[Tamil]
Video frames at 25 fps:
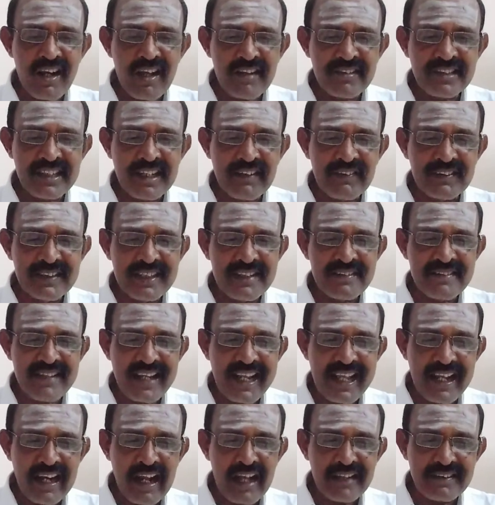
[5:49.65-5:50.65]
ராசிக்கு வந்து
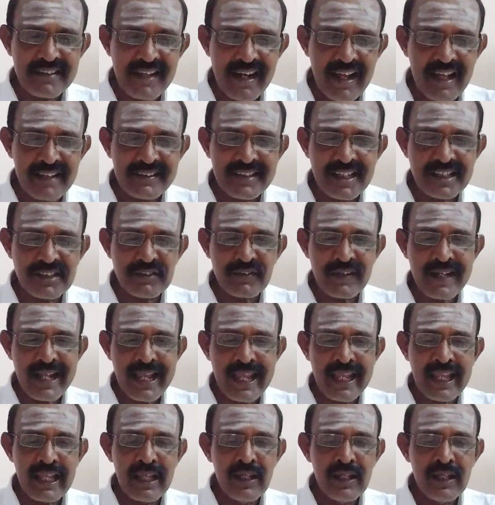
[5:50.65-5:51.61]
ஸ்ரீ ராஜராஜேஸ்வரி